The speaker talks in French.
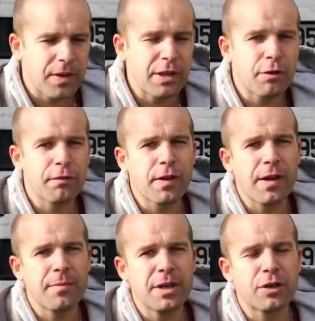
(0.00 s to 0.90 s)
Et
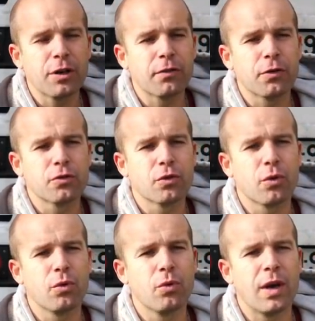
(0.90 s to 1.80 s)
enfin, mes coffres
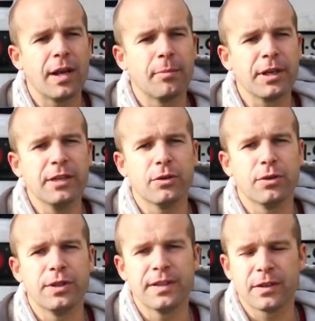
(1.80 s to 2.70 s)
seront à l'abri
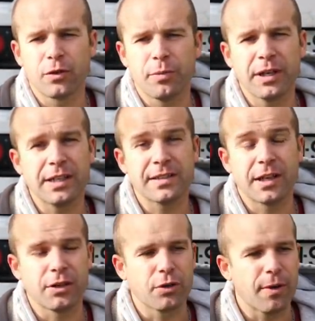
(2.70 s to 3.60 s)
euh, des intempéries
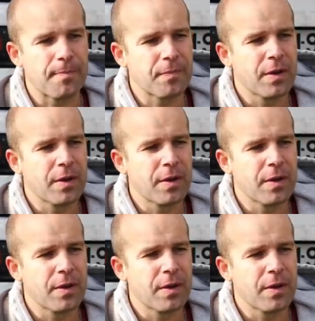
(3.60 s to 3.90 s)
extérieures. Quoi.